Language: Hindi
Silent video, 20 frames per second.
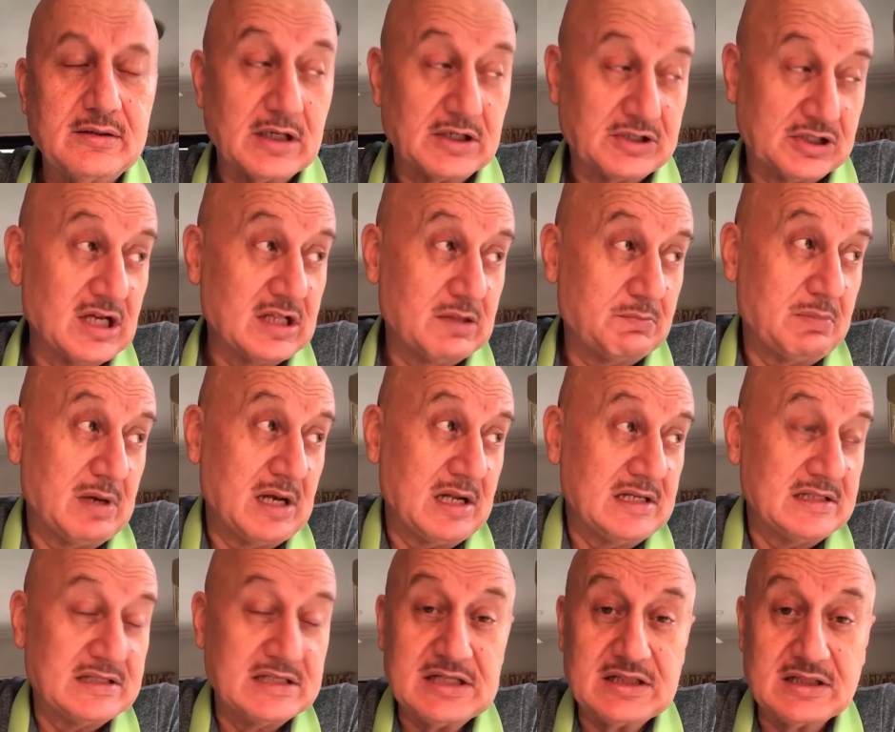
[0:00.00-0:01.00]
या शायद
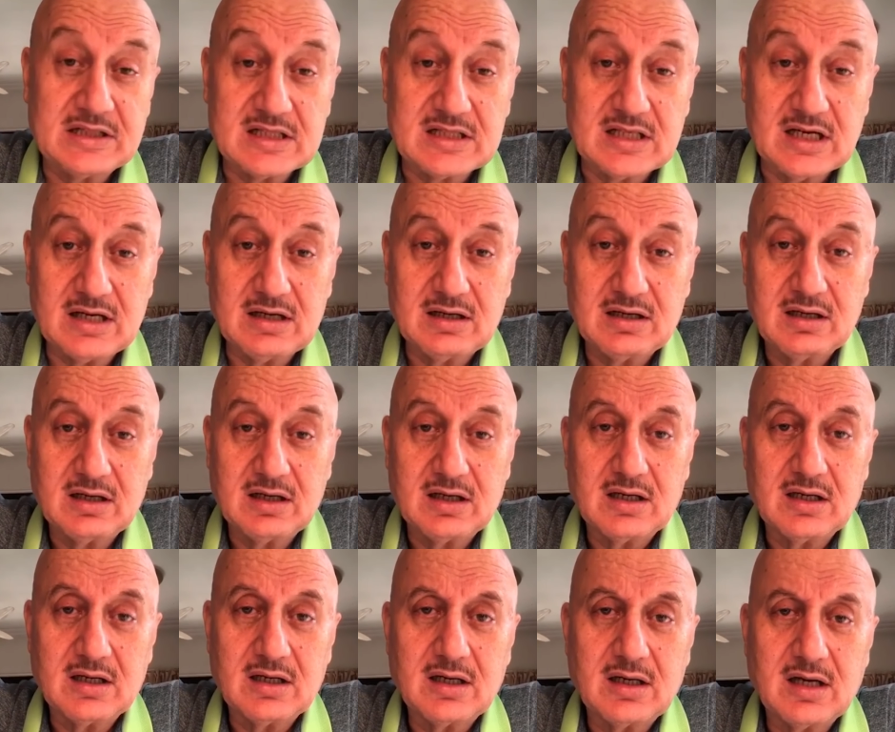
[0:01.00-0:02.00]
पहले से इतना था
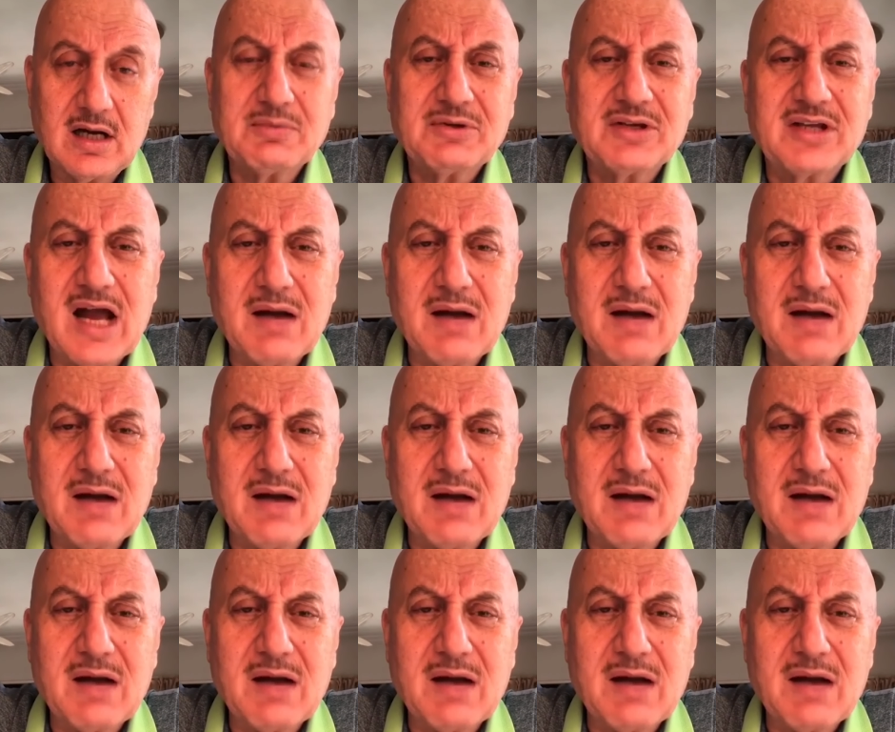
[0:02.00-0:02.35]
हम